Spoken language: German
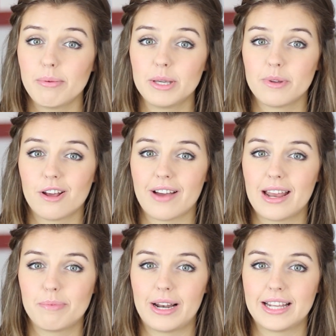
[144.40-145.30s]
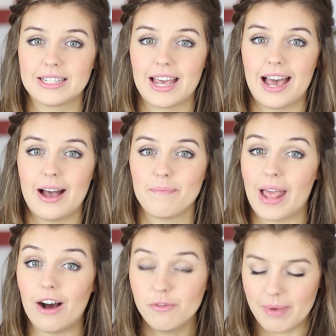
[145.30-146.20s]
Aber ich bin auf eine Palette
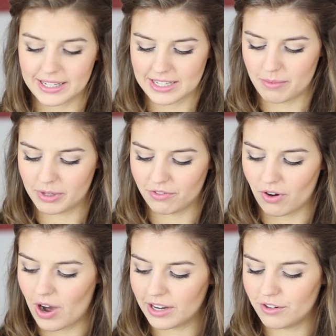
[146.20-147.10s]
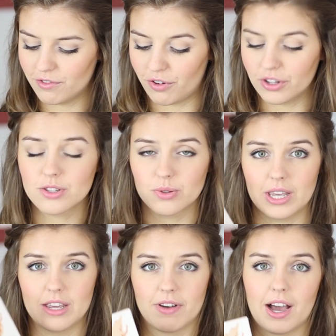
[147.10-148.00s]
ähm, aufmerksam geworden von
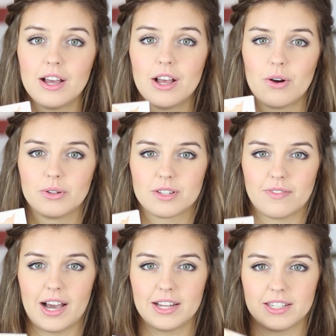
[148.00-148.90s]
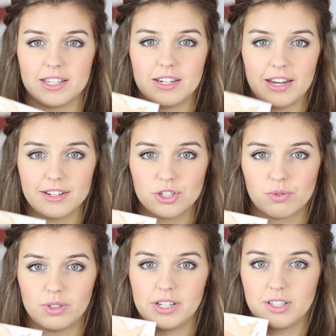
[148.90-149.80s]
Zueva und zwar die
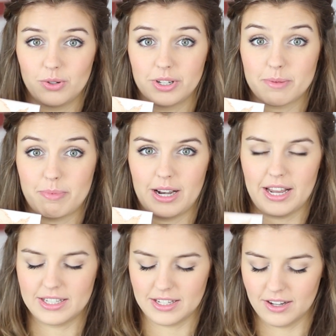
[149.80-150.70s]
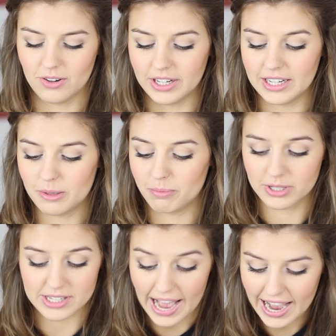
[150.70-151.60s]
Naturally Yours Palette und ich
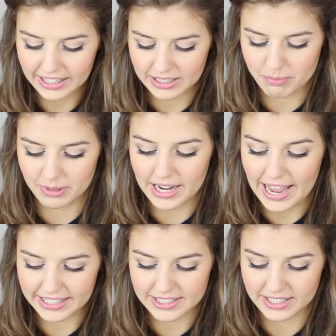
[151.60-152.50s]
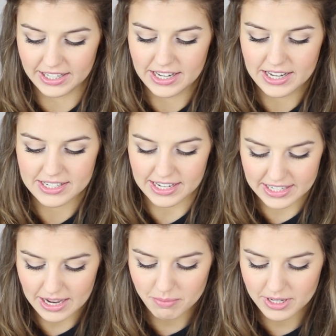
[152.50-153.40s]
muss sagen, ich bin echt...
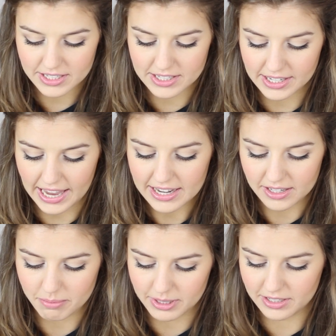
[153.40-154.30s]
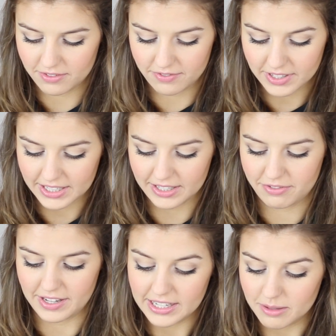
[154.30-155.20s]
Seitdem ich sie kenne, bin ich wirklich
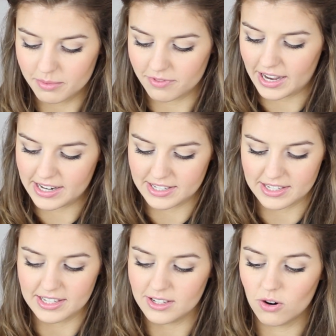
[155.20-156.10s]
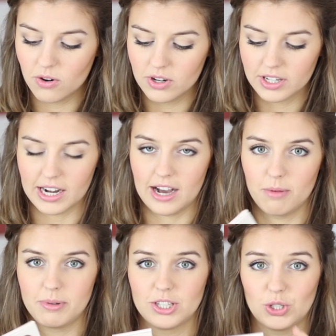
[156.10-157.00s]
verliebt, weil sie
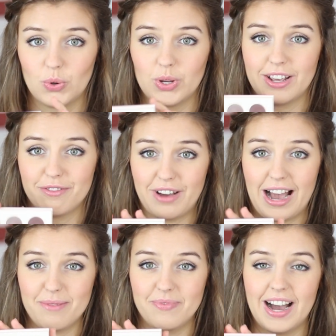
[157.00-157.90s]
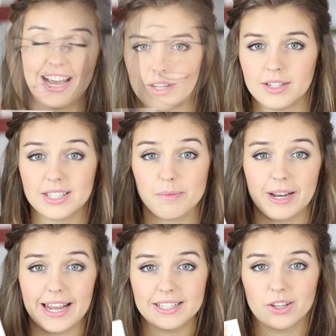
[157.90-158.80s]
unglaublich schöne Farben hat. Diese
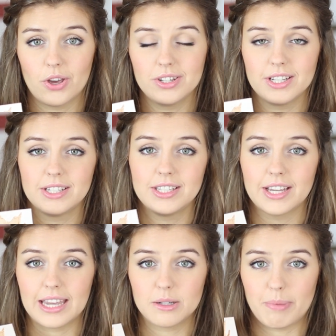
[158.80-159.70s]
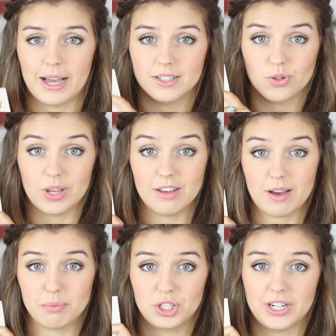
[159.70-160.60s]
Palette könnt ihr direkt bei
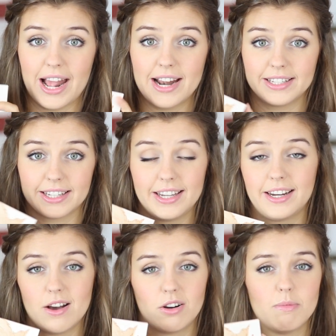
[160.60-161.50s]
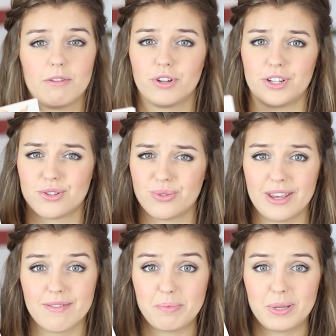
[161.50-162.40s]
Zueva bestellen. Ich rede ja auch immer von den
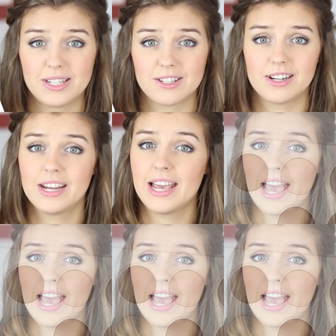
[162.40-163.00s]
Zueva pinseln